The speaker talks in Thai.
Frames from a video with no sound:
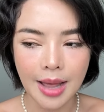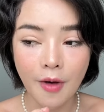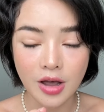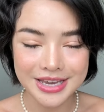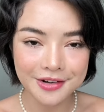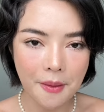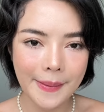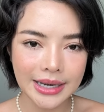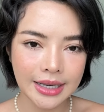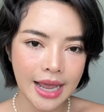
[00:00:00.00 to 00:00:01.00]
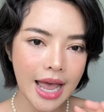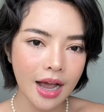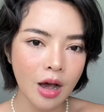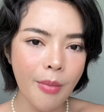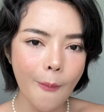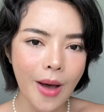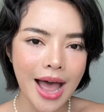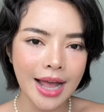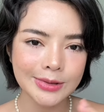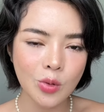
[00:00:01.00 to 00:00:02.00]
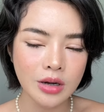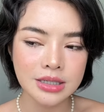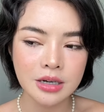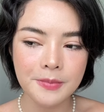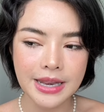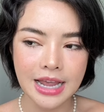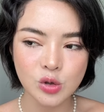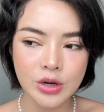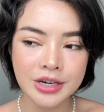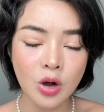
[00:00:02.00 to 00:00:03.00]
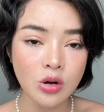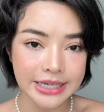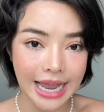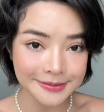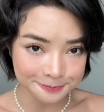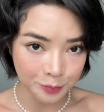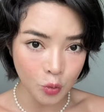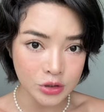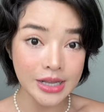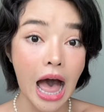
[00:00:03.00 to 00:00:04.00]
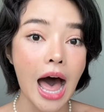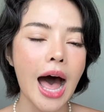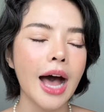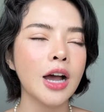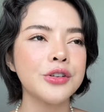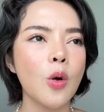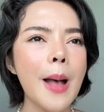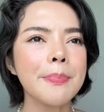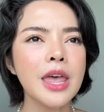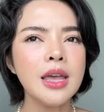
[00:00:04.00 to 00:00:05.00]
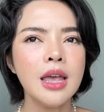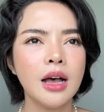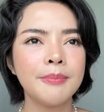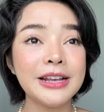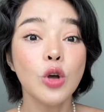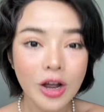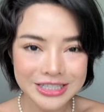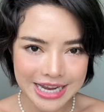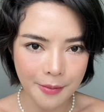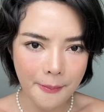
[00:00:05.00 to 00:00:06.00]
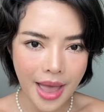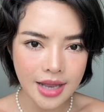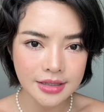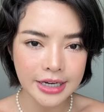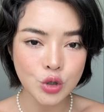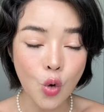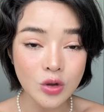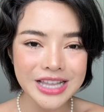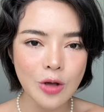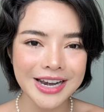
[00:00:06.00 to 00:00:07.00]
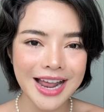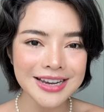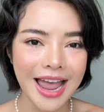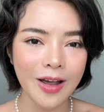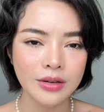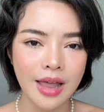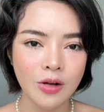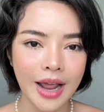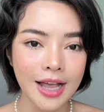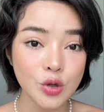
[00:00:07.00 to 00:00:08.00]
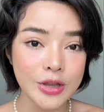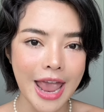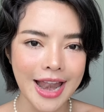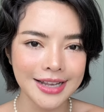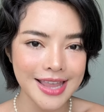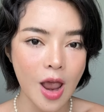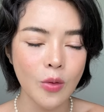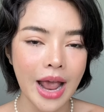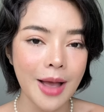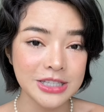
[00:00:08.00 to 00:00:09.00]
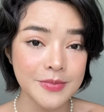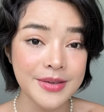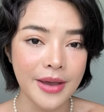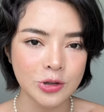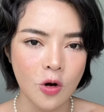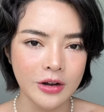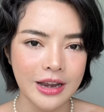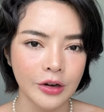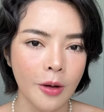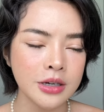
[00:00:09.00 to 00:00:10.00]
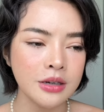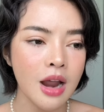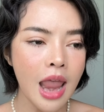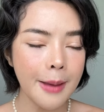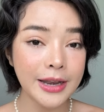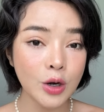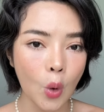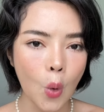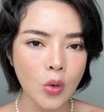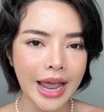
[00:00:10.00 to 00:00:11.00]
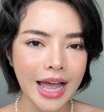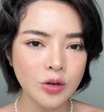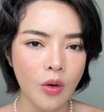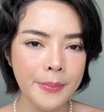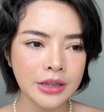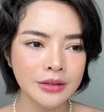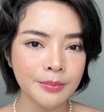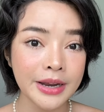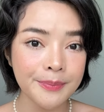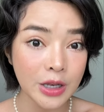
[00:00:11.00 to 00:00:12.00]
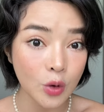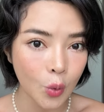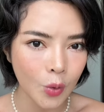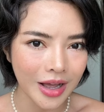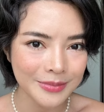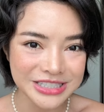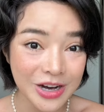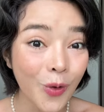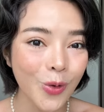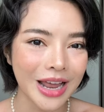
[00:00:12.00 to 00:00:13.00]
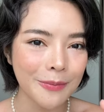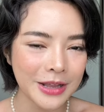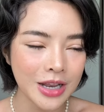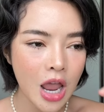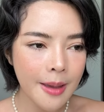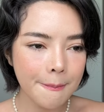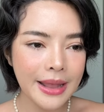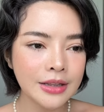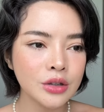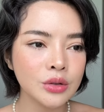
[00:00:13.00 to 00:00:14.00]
หมอเย็นประมาณนะคะเขาบอกว่าตัวคูคามินเนี่ยช่วยในเรื่องของการบูสต์เขาเรียกว่าไมโตคอนเดรียมากๆเลยทุกเซลล์ในร่างกายของเรานะคะ ส่วนใหญ่อะเซลล์นะคะ มันจะมีไมโตคอนเดรียเนาะคือเป็นคุกนะคะ หรือว่าเป็นเม็ดเป็นคุกอะไม่ใช่คุกนะ เป็นเป็น